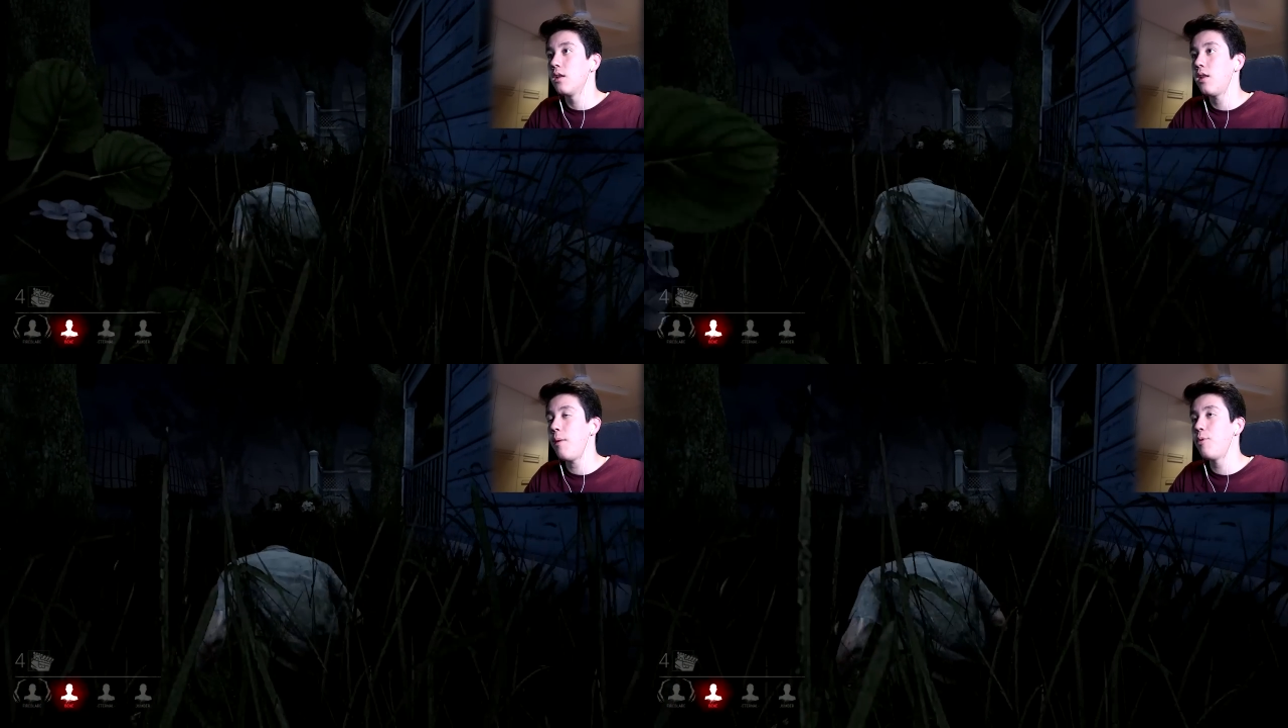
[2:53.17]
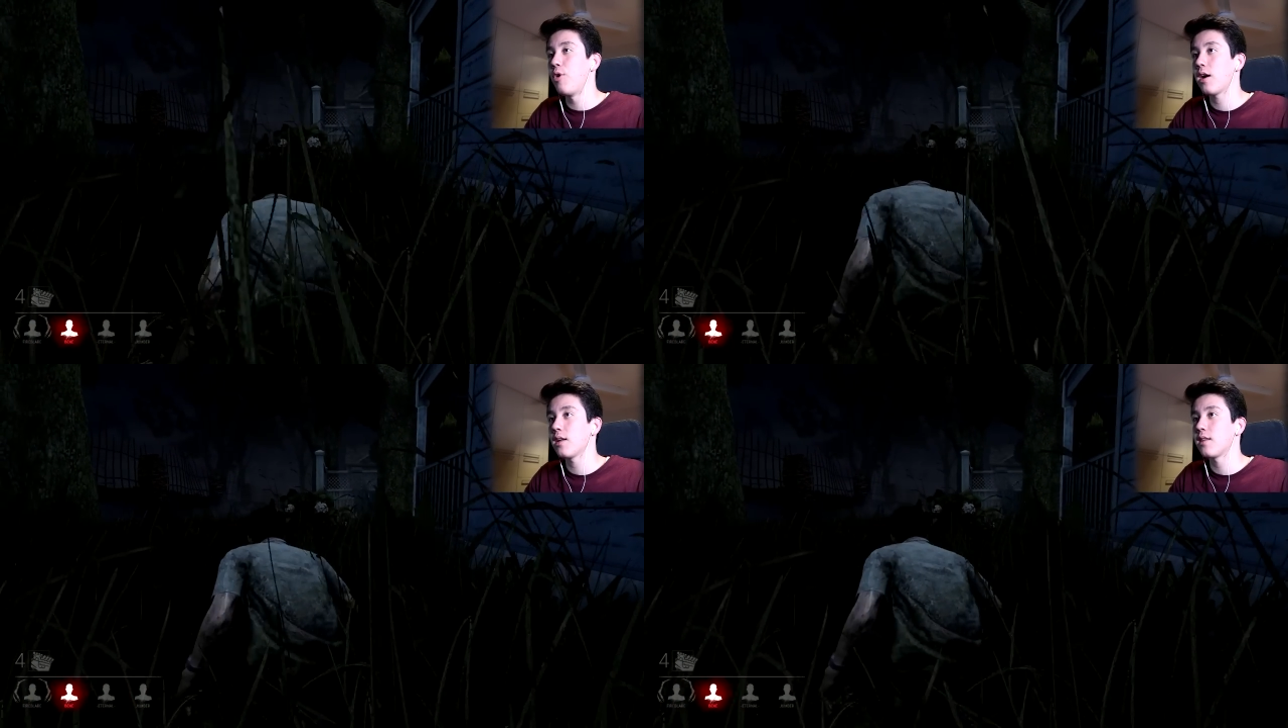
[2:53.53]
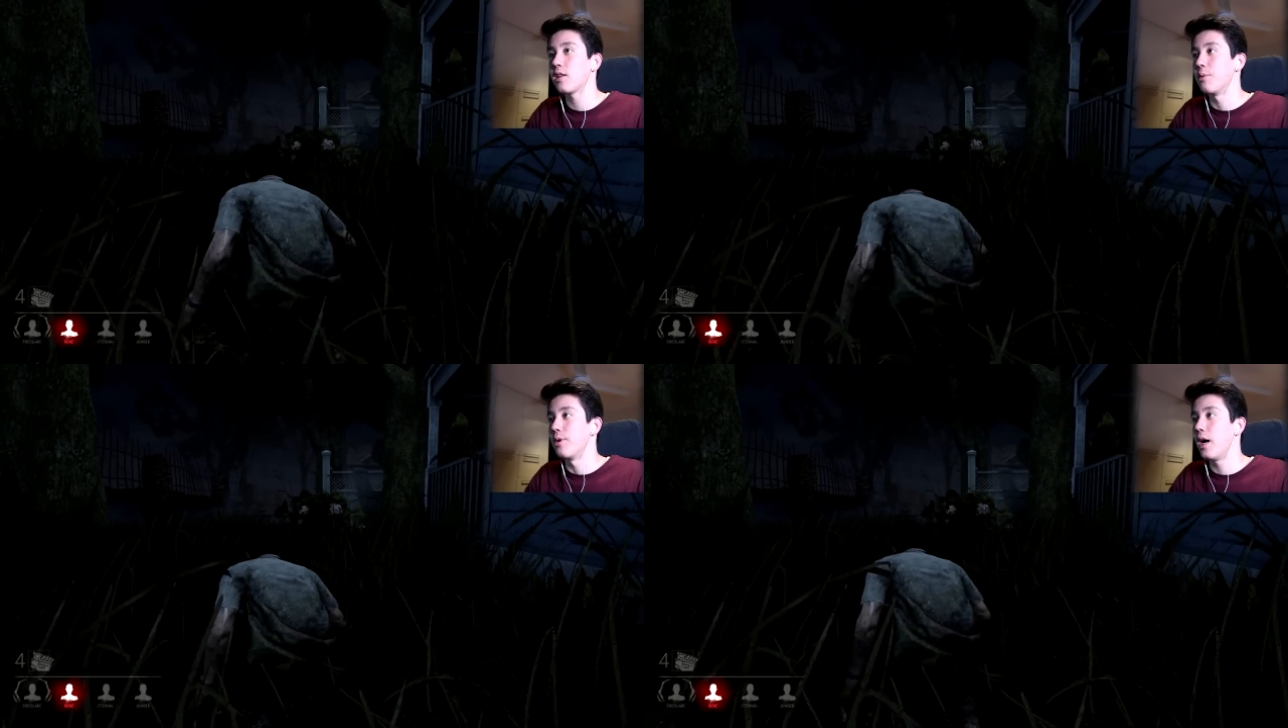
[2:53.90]
多分分かった
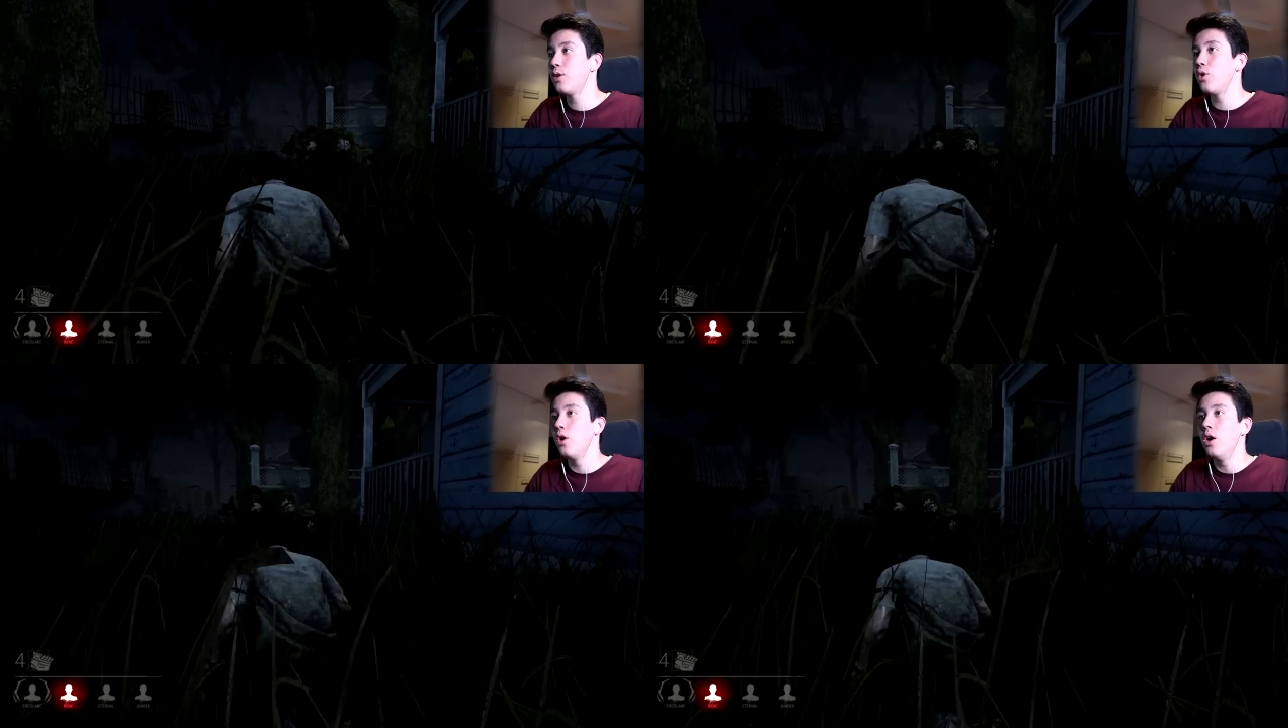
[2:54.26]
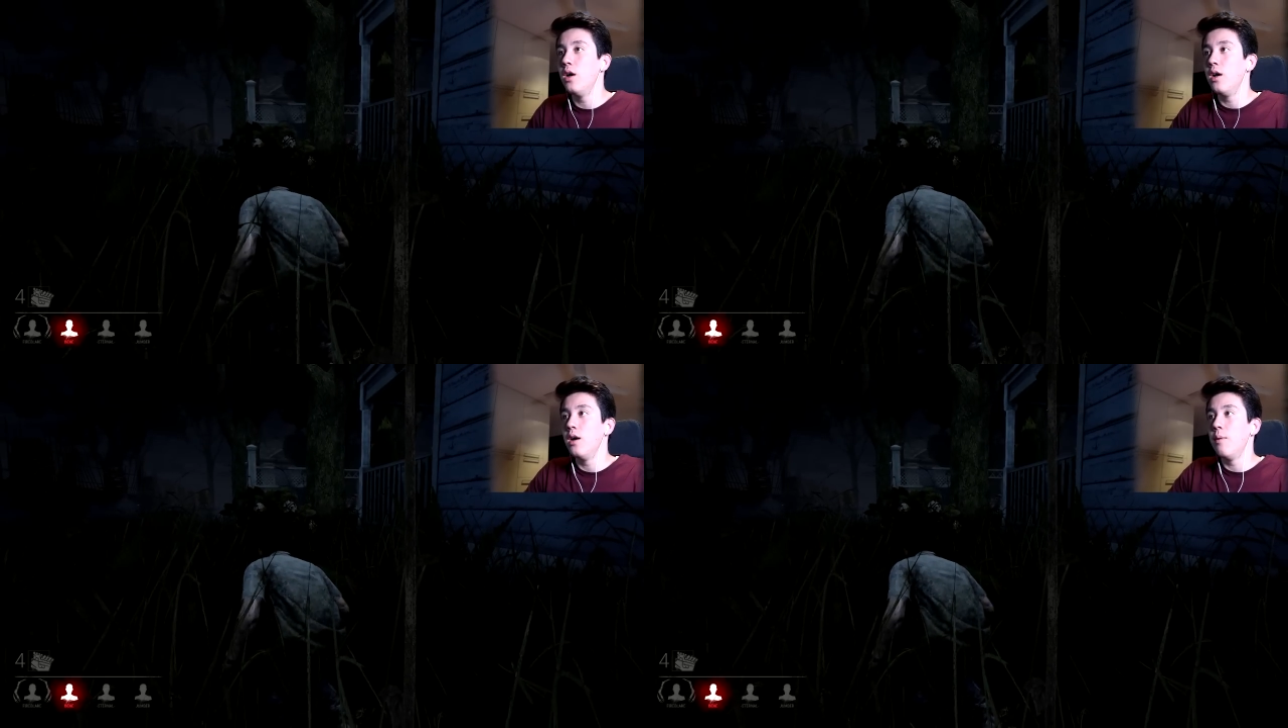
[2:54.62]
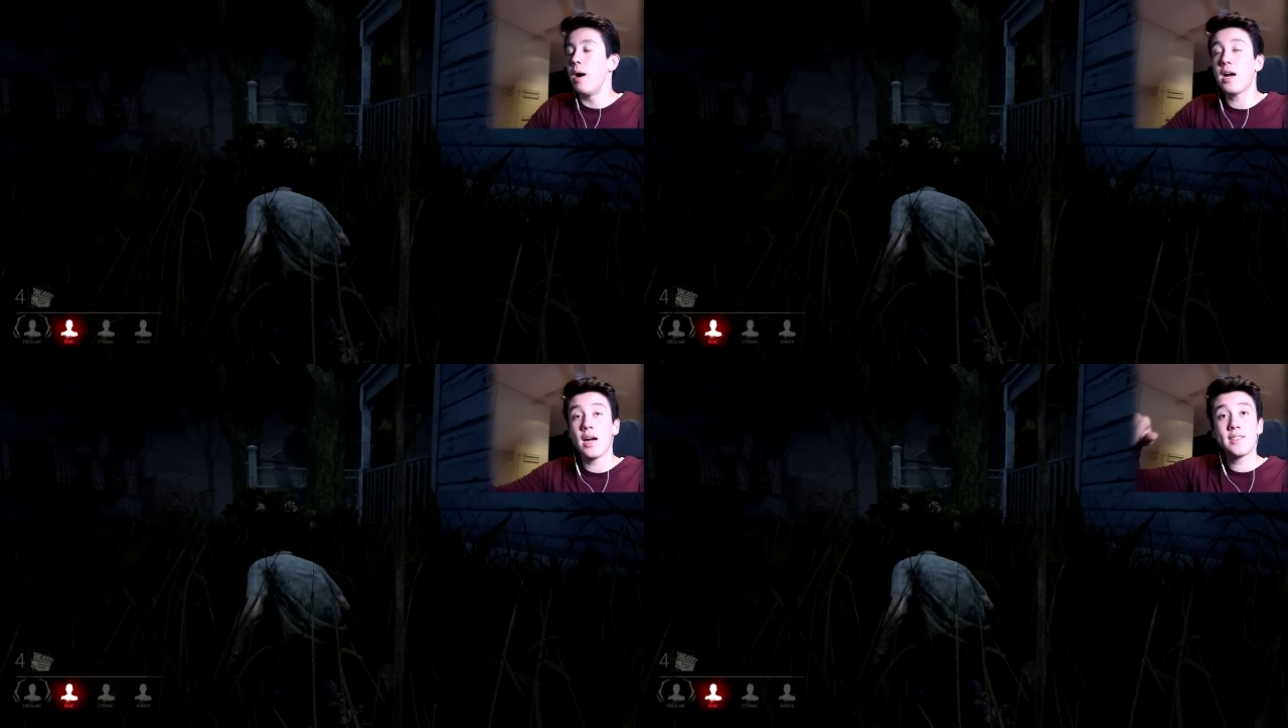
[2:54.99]
と思う。あの、
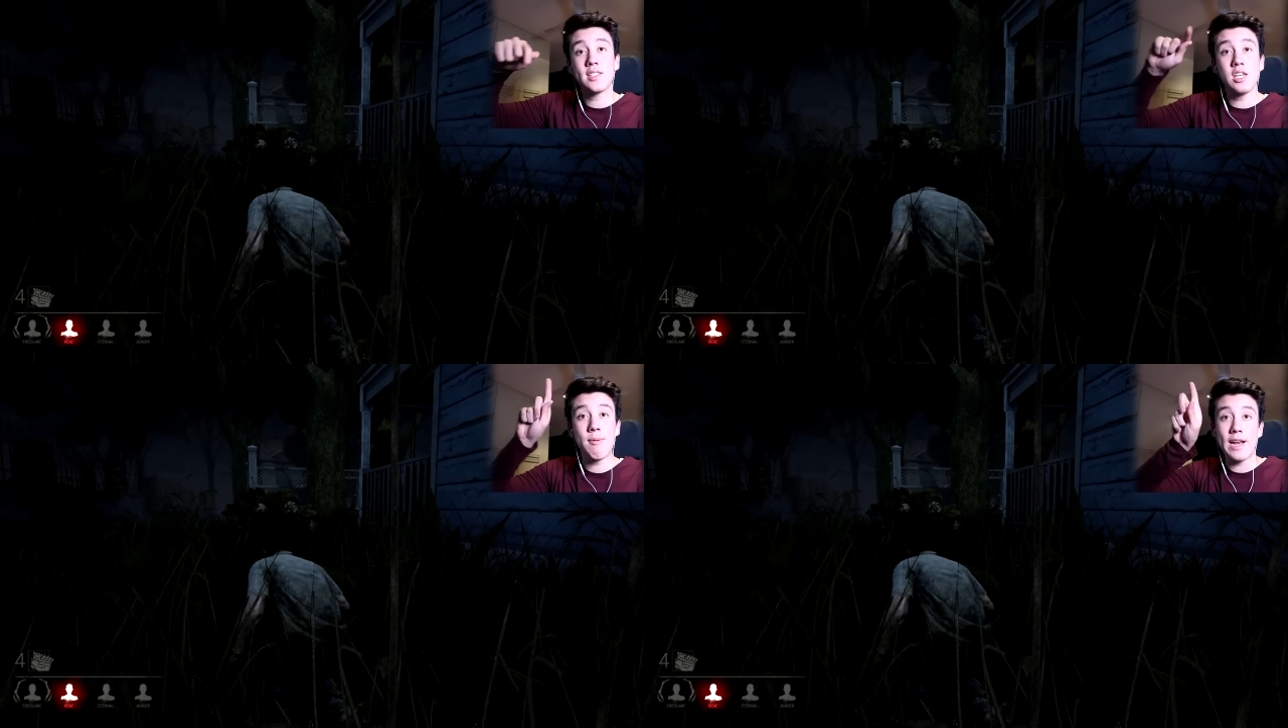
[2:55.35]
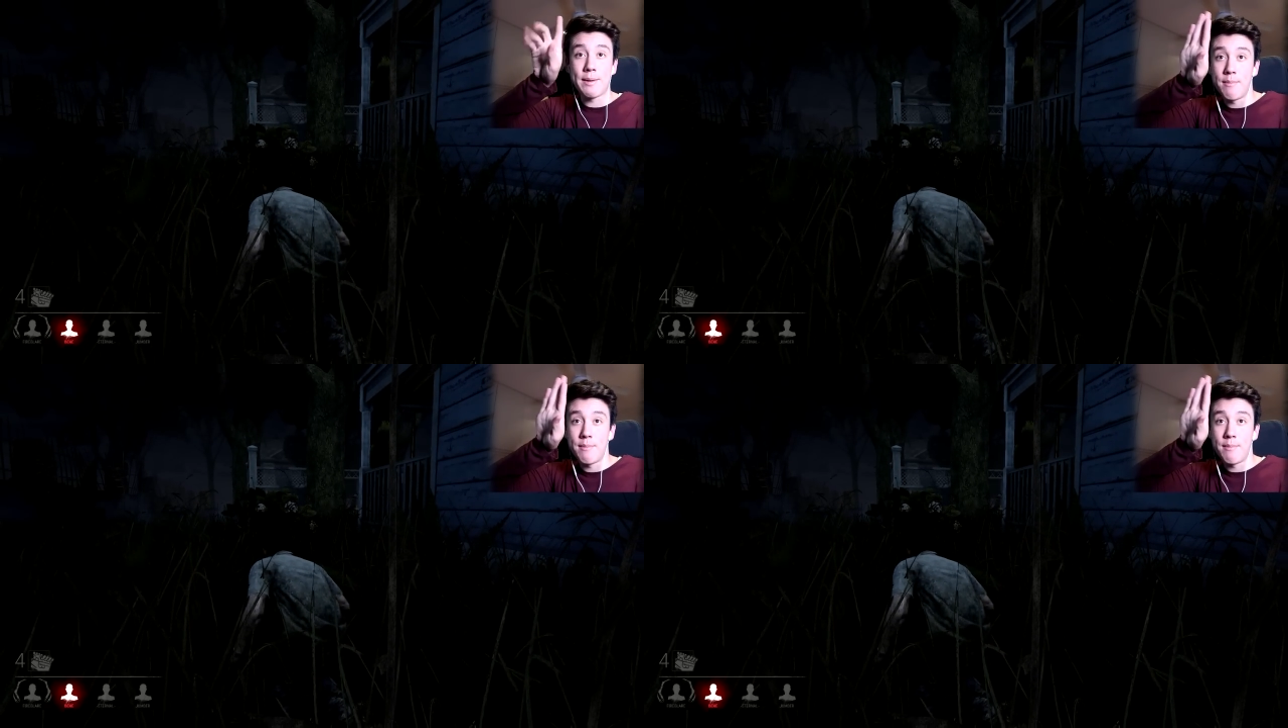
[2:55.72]
爆発する前